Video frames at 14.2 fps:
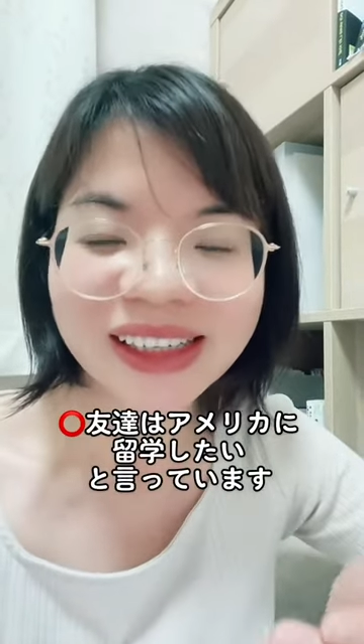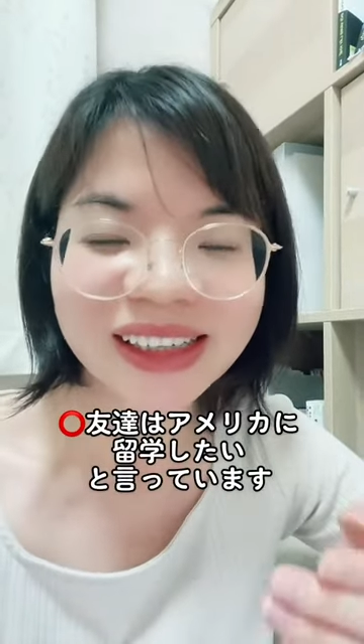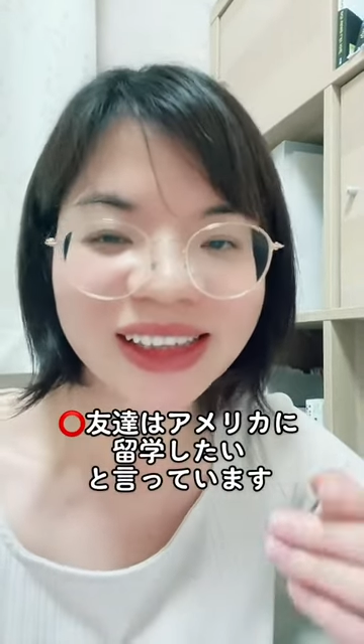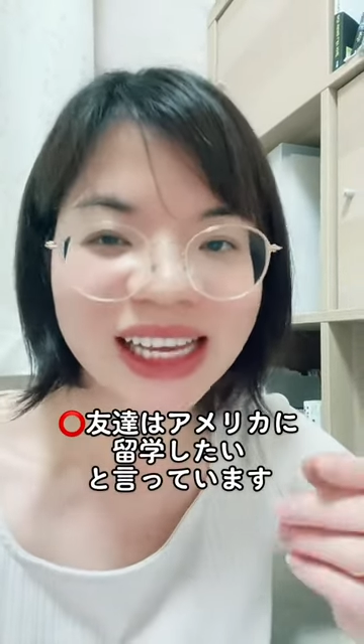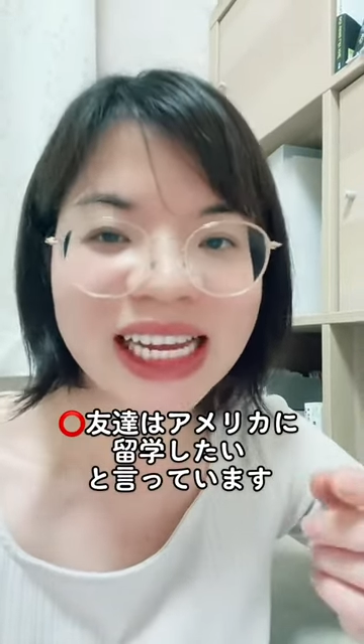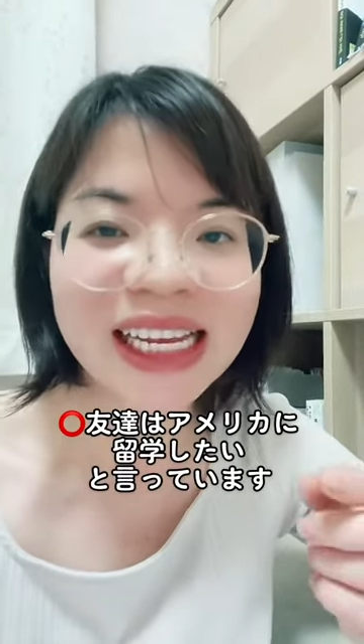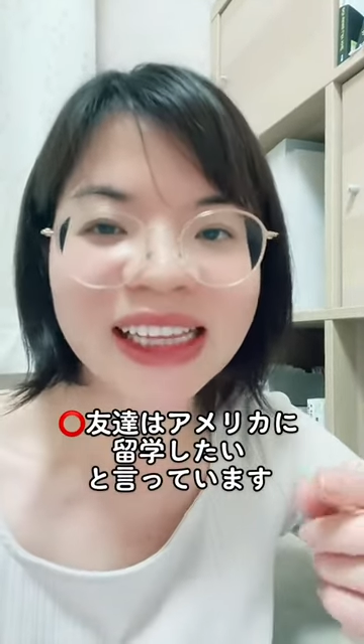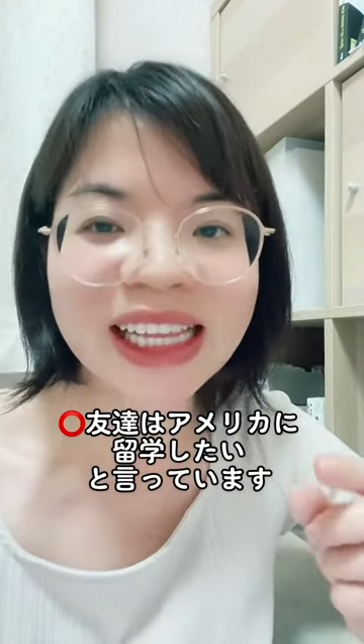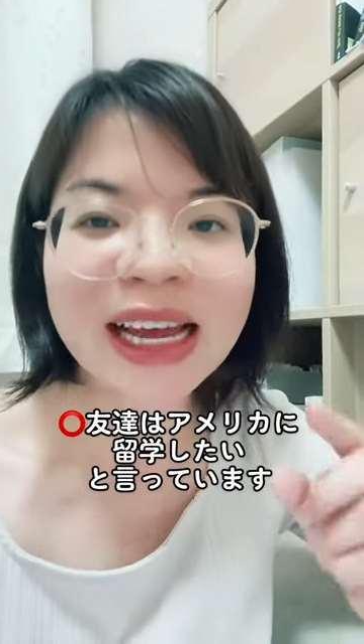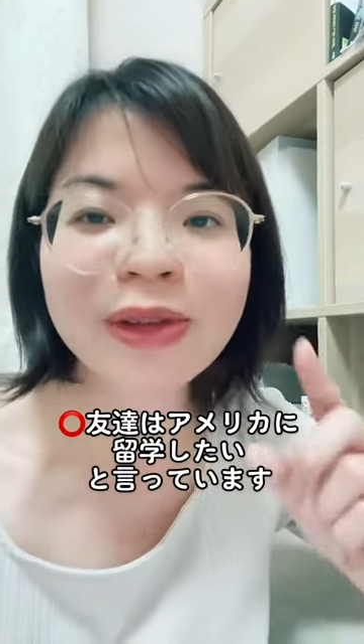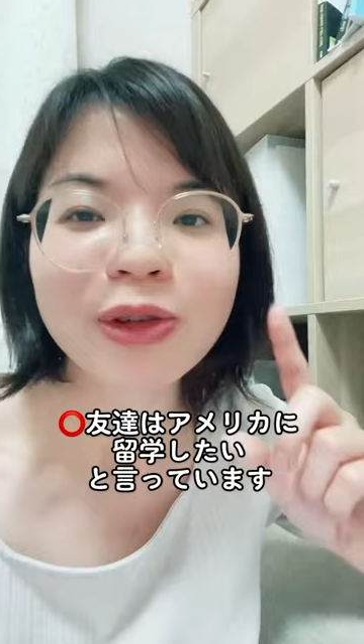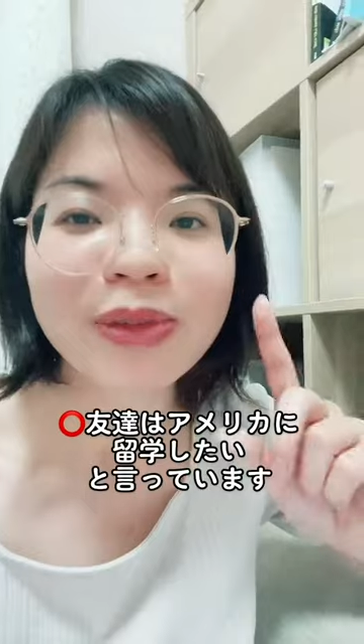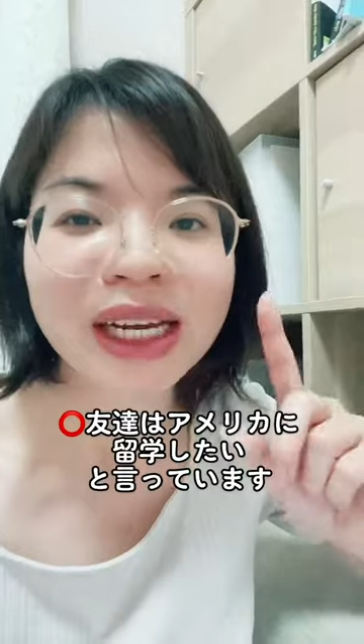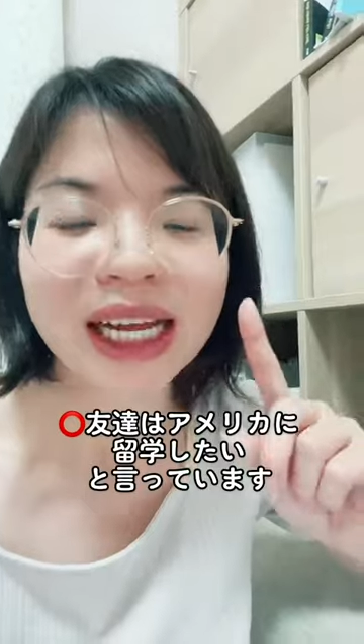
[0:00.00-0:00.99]
thì thêm
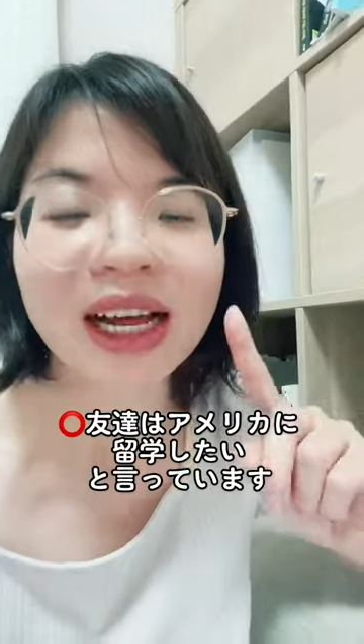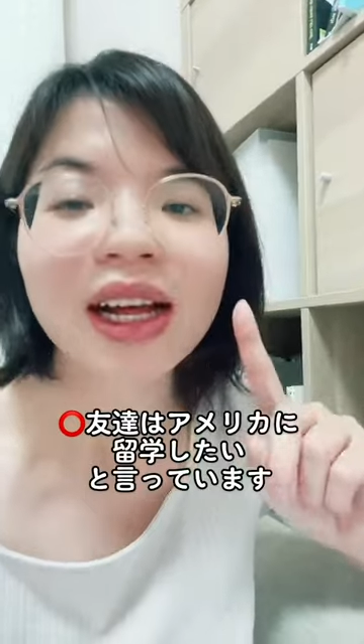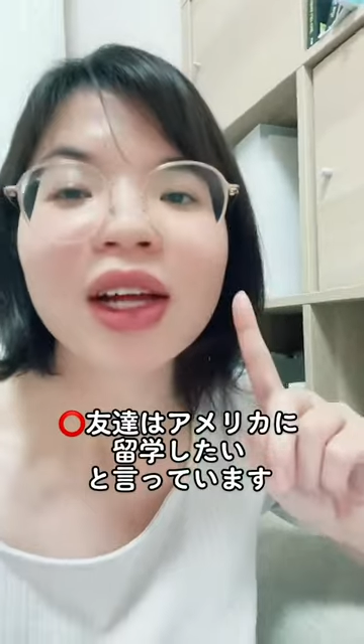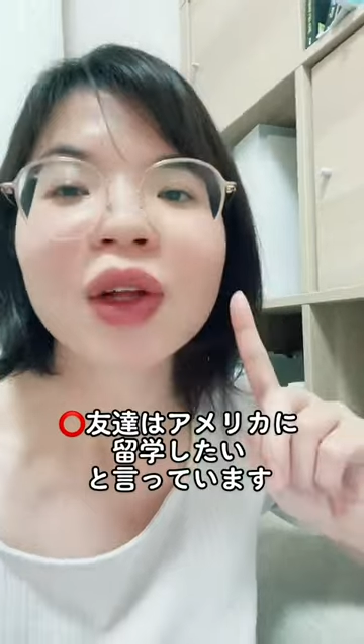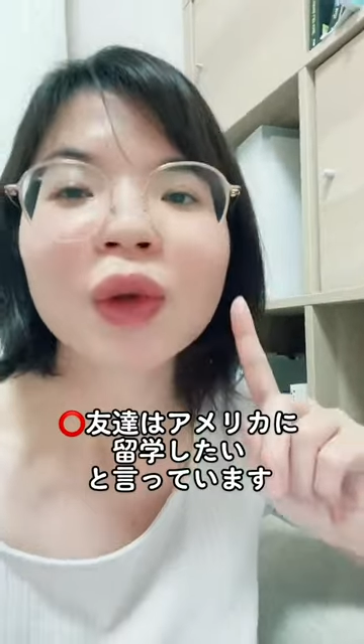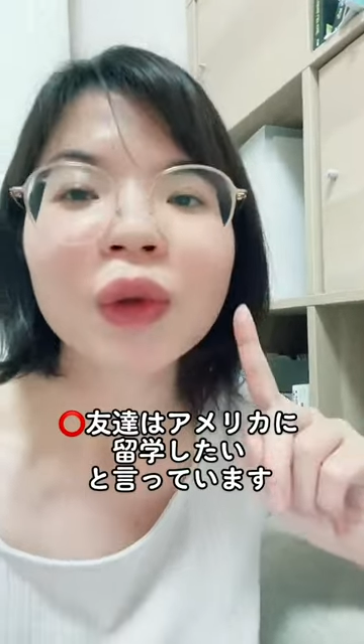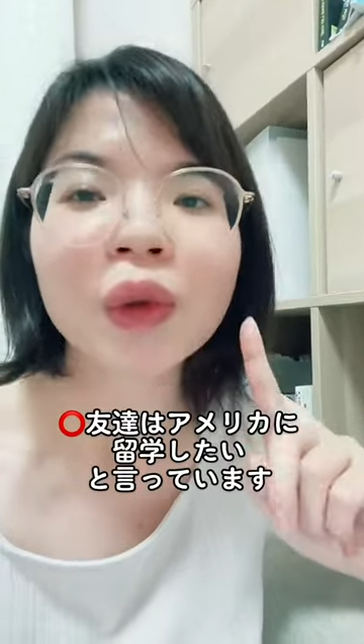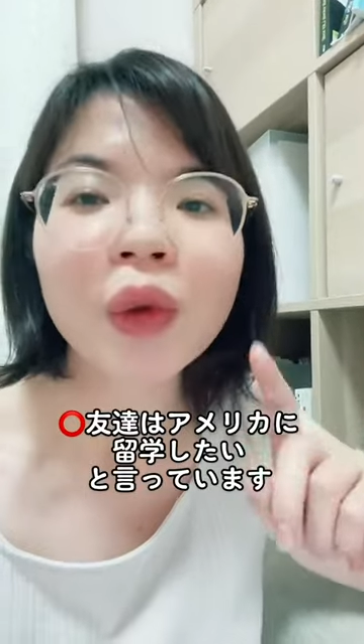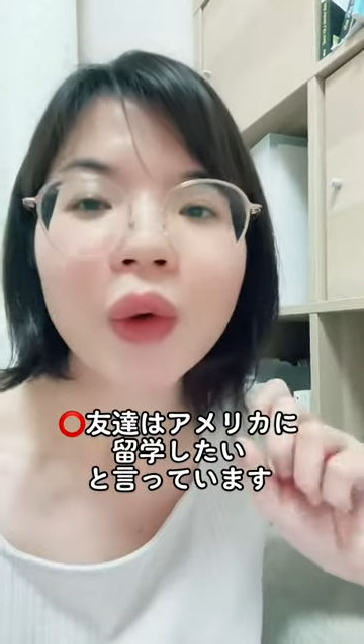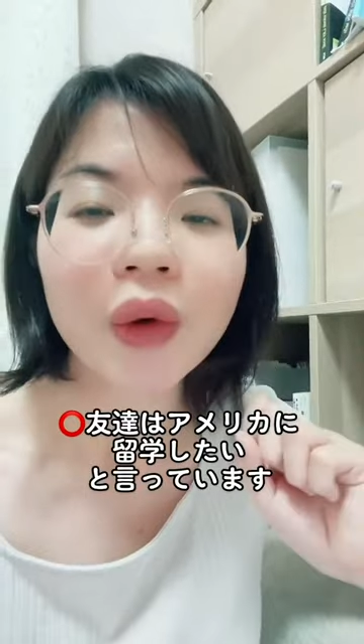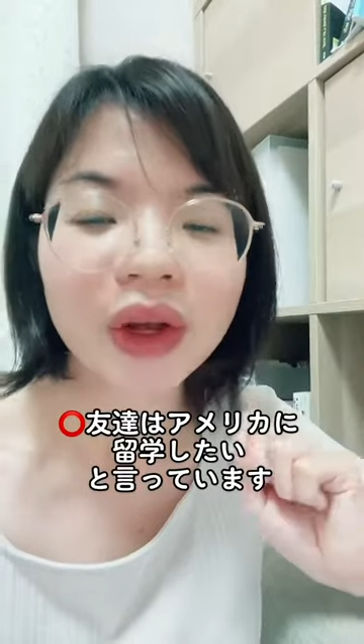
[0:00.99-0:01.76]
cho mình à to